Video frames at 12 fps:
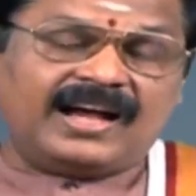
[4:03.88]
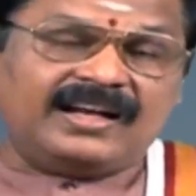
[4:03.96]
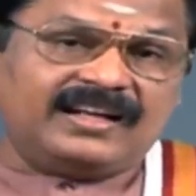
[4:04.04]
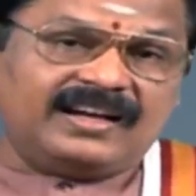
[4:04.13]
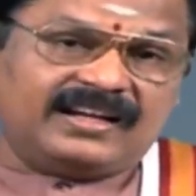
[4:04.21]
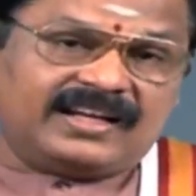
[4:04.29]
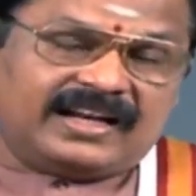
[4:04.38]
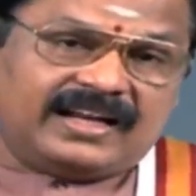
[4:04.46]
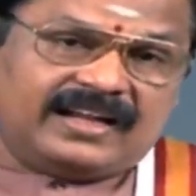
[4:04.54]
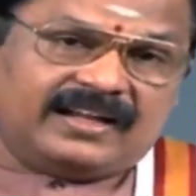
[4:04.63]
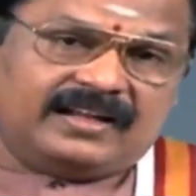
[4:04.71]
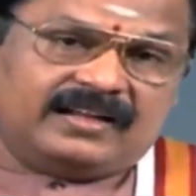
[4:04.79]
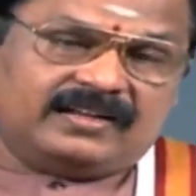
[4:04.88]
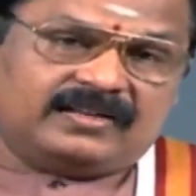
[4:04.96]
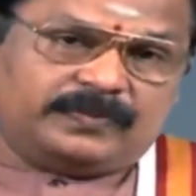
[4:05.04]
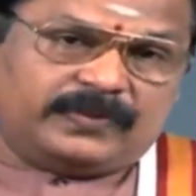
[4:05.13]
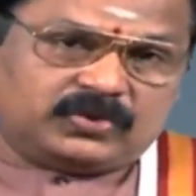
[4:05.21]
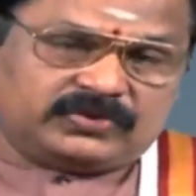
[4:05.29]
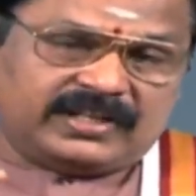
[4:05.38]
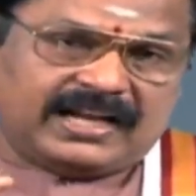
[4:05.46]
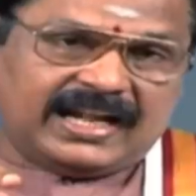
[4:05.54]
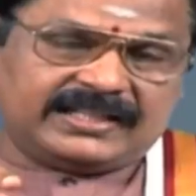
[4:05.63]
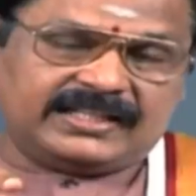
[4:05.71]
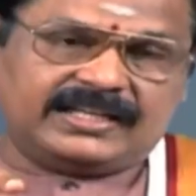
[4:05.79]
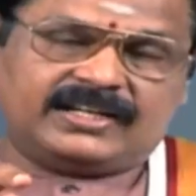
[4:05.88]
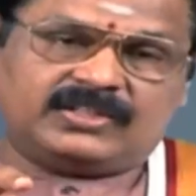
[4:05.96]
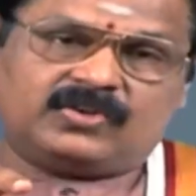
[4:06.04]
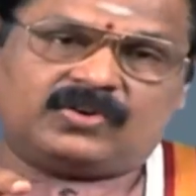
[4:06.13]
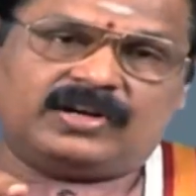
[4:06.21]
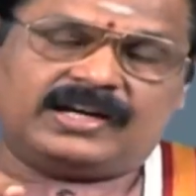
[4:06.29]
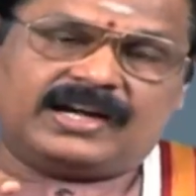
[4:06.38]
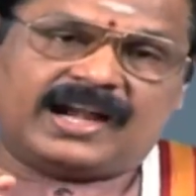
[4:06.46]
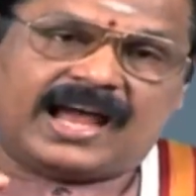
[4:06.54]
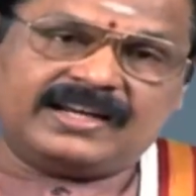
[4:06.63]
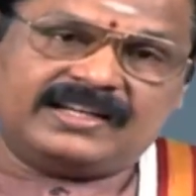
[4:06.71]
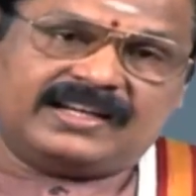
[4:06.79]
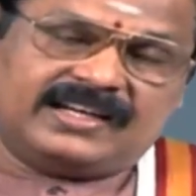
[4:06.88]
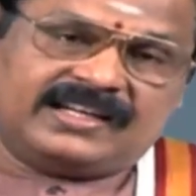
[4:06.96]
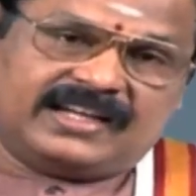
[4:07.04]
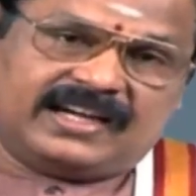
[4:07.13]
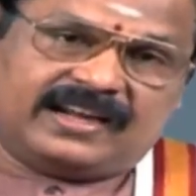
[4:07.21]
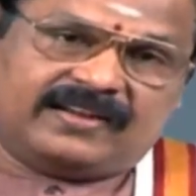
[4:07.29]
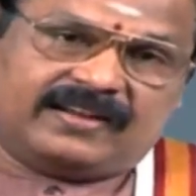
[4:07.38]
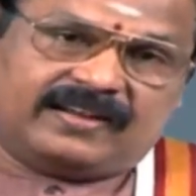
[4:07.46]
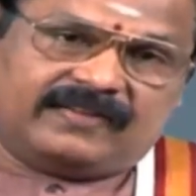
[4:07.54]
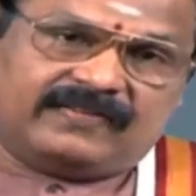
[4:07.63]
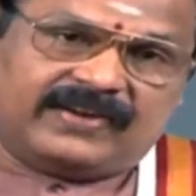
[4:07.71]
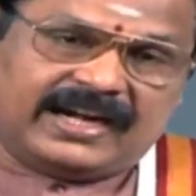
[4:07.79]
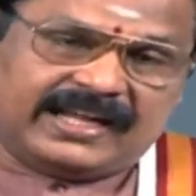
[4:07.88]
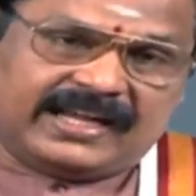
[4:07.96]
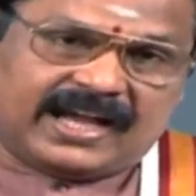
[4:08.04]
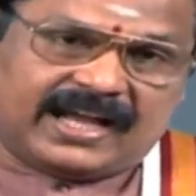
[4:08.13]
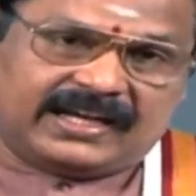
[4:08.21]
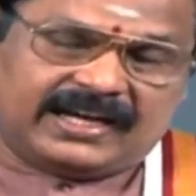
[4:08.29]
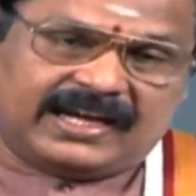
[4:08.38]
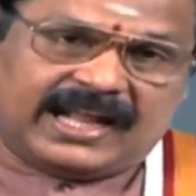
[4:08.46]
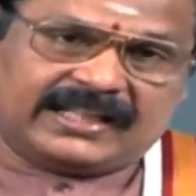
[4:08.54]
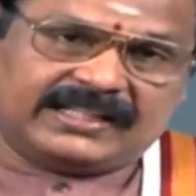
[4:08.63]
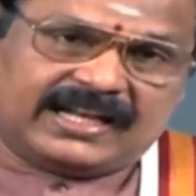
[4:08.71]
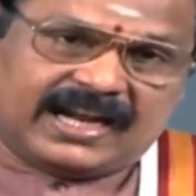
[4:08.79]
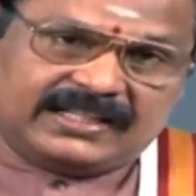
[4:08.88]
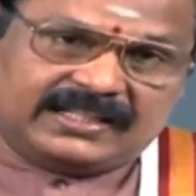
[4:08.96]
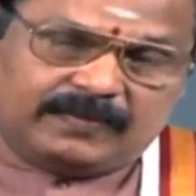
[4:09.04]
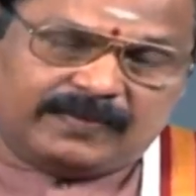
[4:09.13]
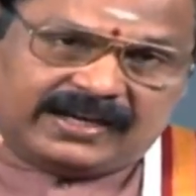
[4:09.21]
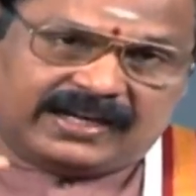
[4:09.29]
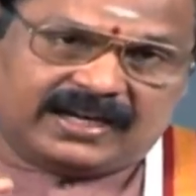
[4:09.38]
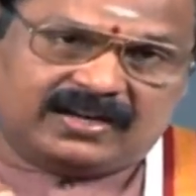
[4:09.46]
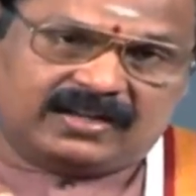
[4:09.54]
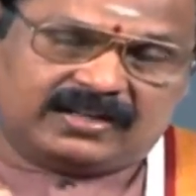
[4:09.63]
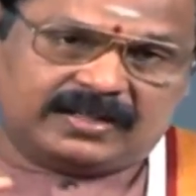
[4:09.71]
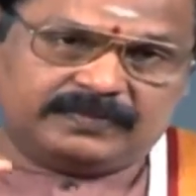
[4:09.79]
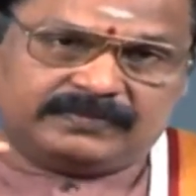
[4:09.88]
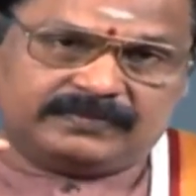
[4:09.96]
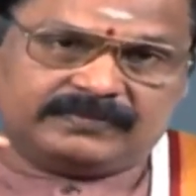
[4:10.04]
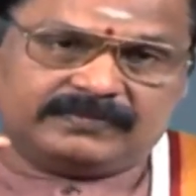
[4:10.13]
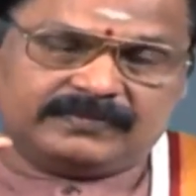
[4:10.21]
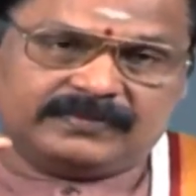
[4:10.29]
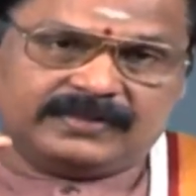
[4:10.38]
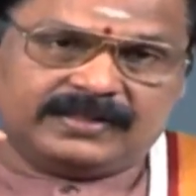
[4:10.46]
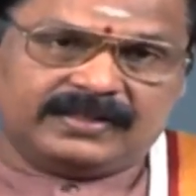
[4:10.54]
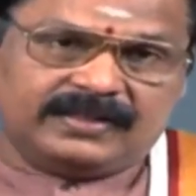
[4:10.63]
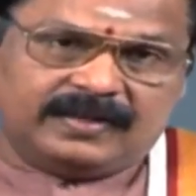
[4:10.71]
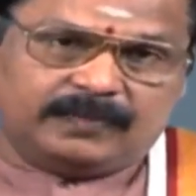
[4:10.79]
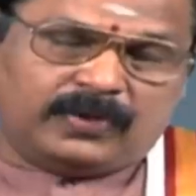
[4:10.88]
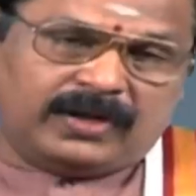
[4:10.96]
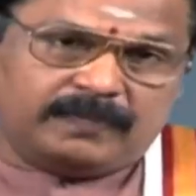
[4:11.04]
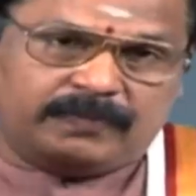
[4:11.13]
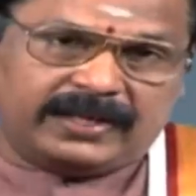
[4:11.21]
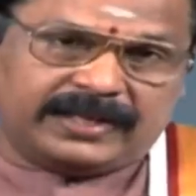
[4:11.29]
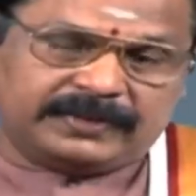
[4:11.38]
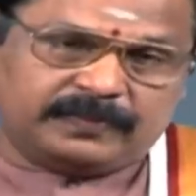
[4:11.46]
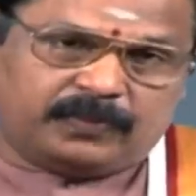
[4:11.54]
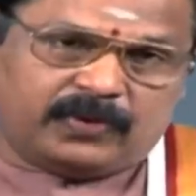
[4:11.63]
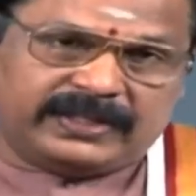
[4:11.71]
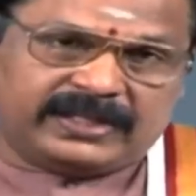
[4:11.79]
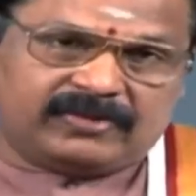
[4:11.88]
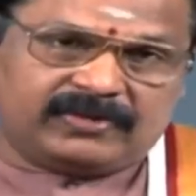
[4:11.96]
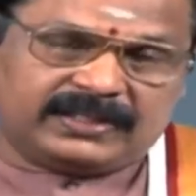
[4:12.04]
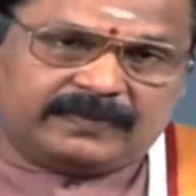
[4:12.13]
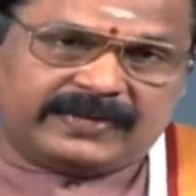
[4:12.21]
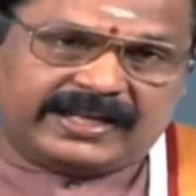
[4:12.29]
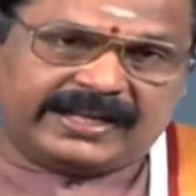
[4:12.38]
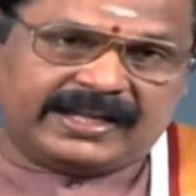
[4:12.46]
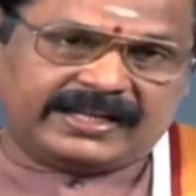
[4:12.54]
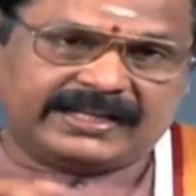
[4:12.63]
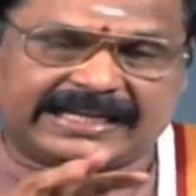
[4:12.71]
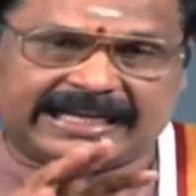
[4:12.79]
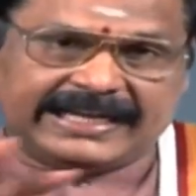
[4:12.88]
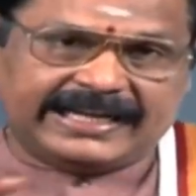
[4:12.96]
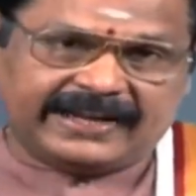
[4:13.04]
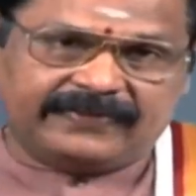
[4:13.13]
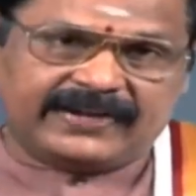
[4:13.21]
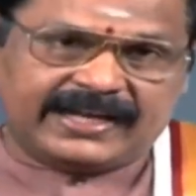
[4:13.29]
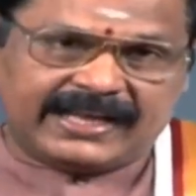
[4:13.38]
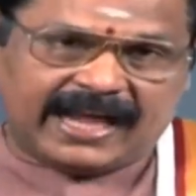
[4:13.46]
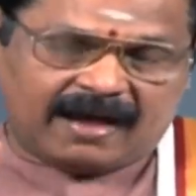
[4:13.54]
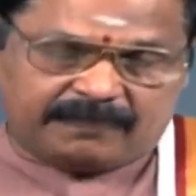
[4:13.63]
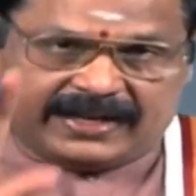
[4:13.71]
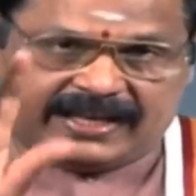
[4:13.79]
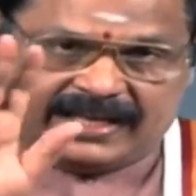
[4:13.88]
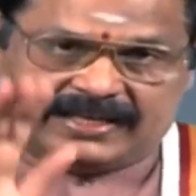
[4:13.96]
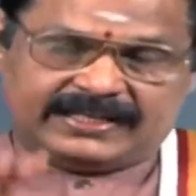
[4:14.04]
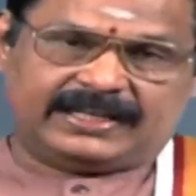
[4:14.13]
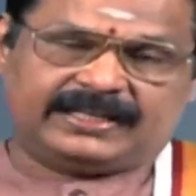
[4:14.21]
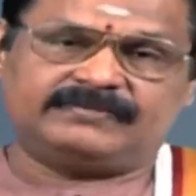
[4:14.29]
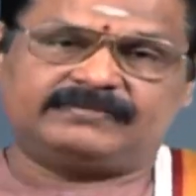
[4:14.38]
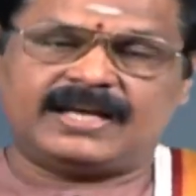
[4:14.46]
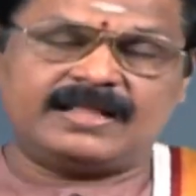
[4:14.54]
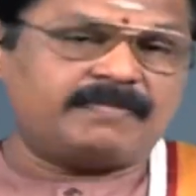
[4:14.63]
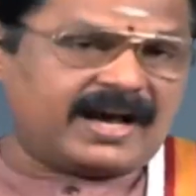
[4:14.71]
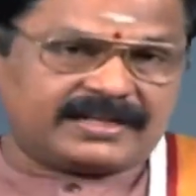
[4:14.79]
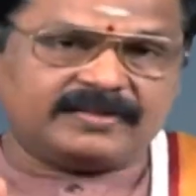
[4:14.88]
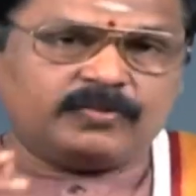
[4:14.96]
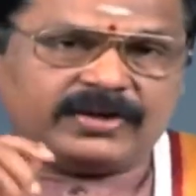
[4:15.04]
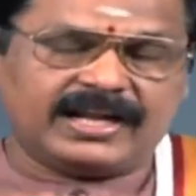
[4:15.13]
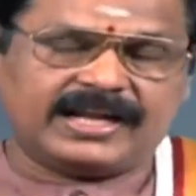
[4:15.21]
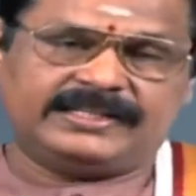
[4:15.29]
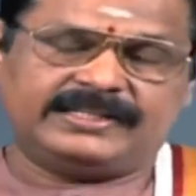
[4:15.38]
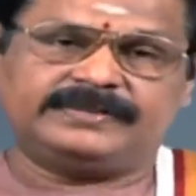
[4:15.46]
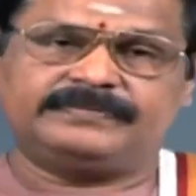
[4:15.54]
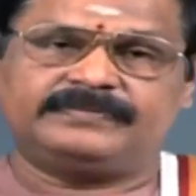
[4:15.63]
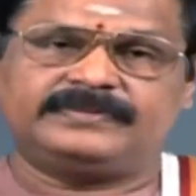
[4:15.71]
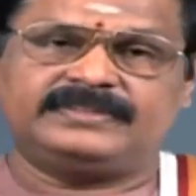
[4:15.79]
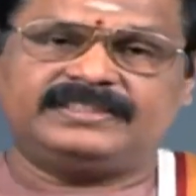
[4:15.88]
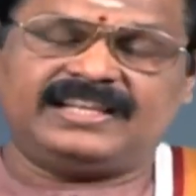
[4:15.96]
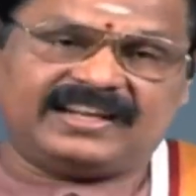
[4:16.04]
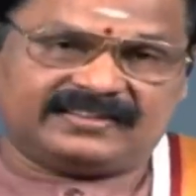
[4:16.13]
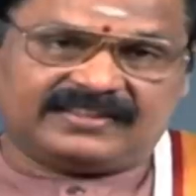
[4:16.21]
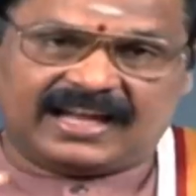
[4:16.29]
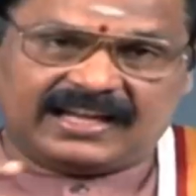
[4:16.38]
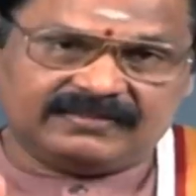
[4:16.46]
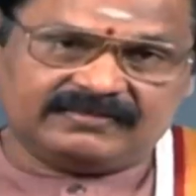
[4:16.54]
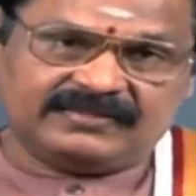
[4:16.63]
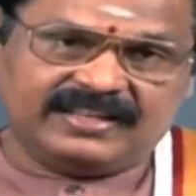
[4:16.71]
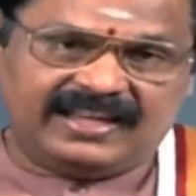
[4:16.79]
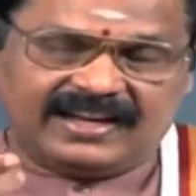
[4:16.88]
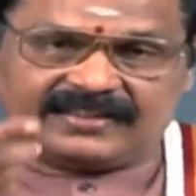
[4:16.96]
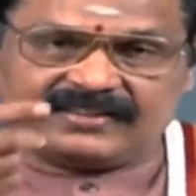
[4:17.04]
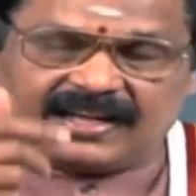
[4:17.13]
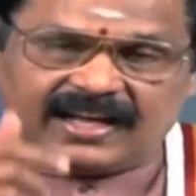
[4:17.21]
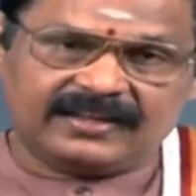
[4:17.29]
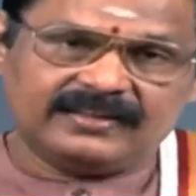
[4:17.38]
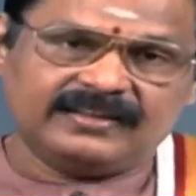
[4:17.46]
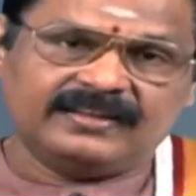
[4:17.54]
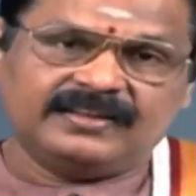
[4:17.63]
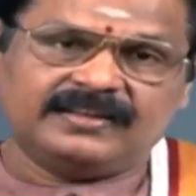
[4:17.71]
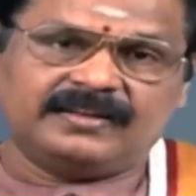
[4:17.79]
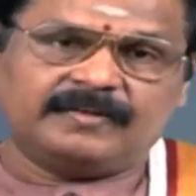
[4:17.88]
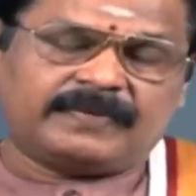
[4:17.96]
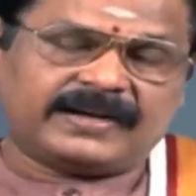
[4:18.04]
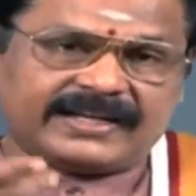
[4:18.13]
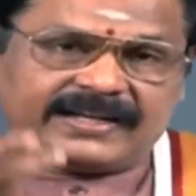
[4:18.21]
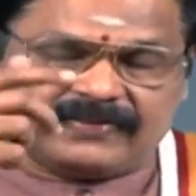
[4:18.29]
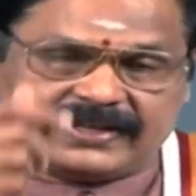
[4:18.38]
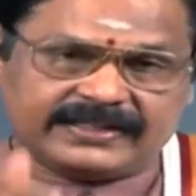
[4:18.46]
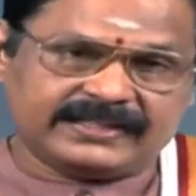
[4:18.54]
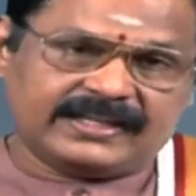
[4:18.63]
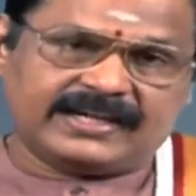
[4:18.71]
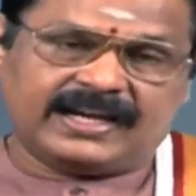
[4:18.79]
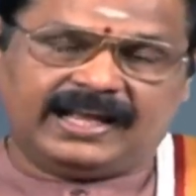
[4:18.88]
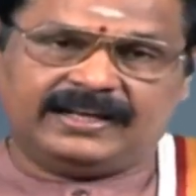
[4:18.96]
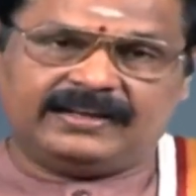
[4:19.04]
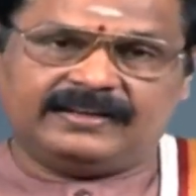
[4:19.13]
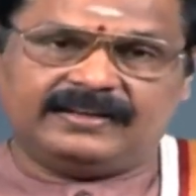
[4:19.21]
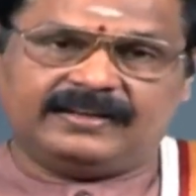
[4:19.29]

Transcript: அங்கிருக்கிற இப்போ சுவிட்சர்லாந்து என்று எடுத்துக்கொள்ளுங்கள் அங்கிருக்கிற வெள்ளைக்காரர்கள் அந்த நாட்டு மக்களுக்கும் புலம்பெயர்ந்து போயிர்களுக்கும் இடையில் இருக்கிற இடைவெளி அப்படியே இருக்கிறது அது மாற்ற முடியாதது நிறத்தால் இனத்தால் பழக்க வழக்கங்களால்